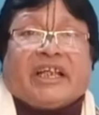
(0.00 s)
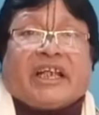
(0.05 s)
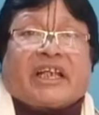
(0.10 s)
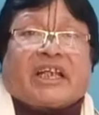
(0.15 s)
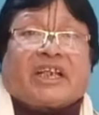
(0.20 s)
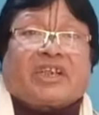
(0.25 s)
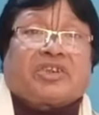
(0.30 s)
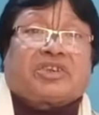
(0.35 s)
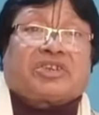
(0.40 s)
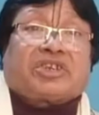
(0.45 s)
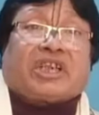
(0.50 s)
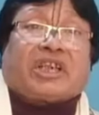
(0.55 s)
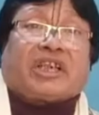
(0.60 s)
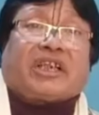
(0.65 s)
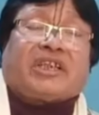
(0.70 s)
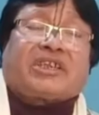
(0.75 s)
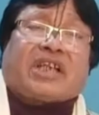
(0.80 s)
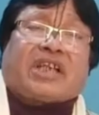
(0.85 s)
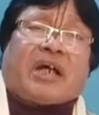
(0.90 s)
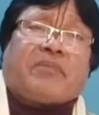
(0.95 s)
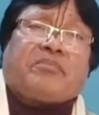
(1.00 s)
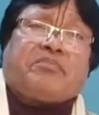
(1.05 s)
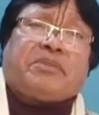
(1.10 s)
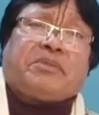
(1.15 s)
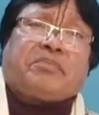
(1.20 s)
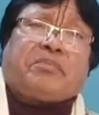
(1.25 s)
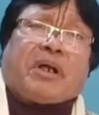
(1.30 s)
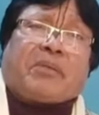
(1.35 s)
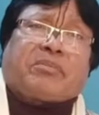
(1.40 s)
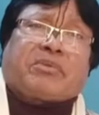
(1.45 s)
একাদশী নেই
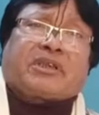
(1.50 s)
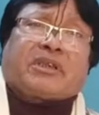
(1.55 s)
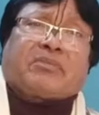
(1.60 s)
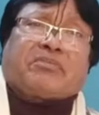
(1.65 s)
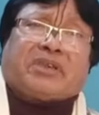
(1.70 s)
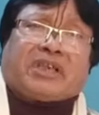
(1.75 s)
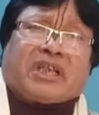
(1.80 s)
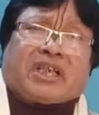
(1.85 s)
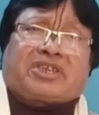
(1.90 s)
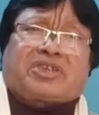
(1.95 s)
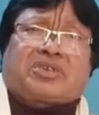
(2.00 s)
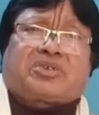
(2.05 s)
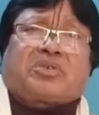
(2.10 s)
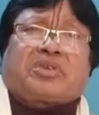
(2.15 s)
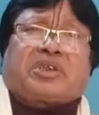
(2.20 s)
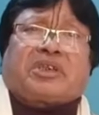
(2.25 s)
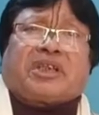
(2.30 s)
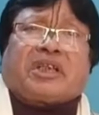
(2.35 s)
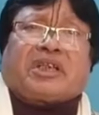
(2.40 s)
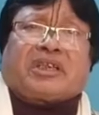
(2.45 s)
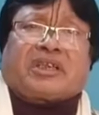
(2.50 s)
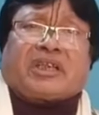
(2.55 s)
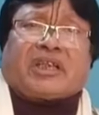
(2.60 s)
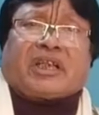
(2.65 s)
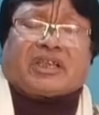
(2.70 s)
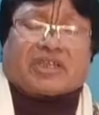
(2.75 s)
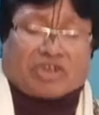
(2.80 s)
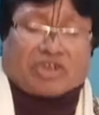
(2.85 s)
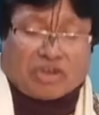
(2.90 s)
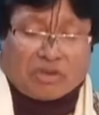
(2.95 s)
সাব্বি পাপ এটা বিনাশ করি আনতে
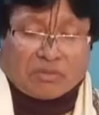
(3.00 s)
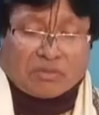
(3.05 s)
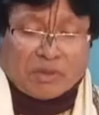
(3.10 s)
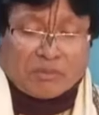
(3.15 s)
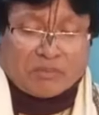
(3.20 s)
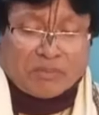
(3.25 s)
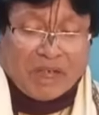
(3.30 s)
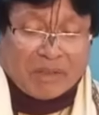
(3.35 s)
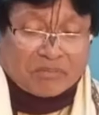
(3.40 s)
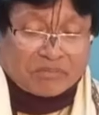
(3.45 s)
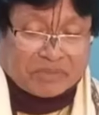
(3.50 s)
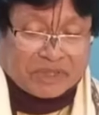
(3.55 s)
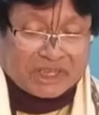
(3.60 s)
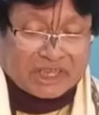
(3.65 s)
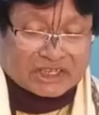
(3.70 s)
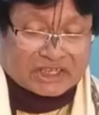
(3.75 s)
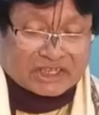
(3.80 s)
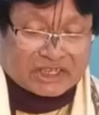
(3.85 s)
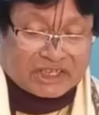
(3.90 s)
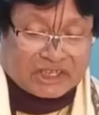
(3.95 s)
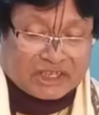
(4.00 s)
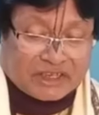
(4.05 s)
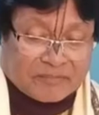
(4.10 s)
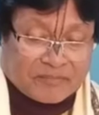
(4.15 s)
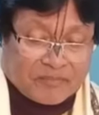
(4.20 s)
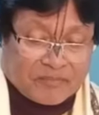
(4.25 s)
হ্যাঁ সর্বপাপ বিনাশিনী